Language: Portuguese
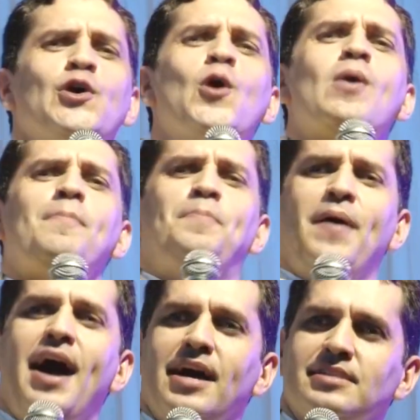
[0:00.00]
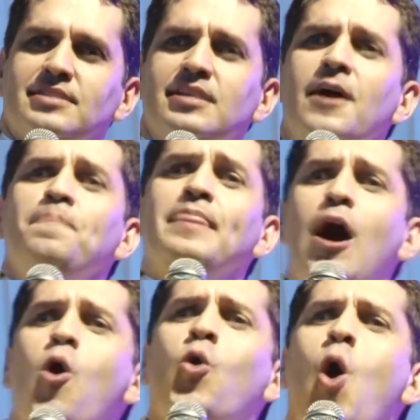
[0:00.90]
dou a paz,
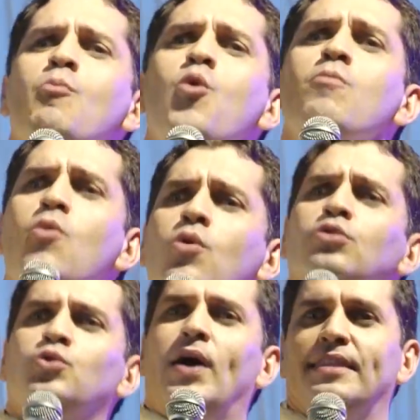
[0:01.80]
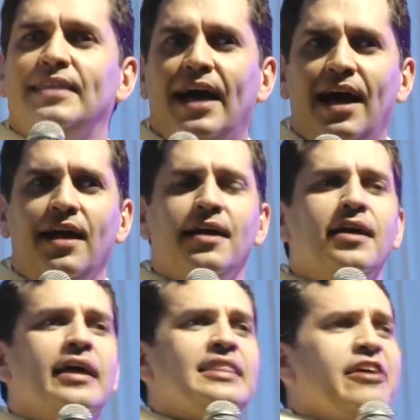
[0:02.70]
não como o mundo a dá,
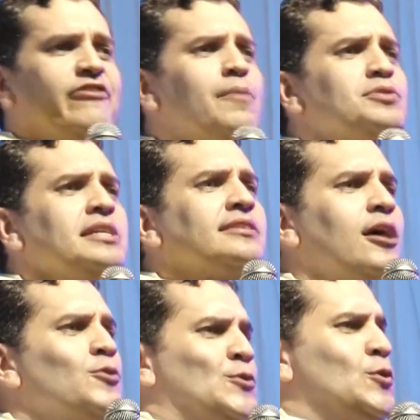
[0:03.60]
devemos então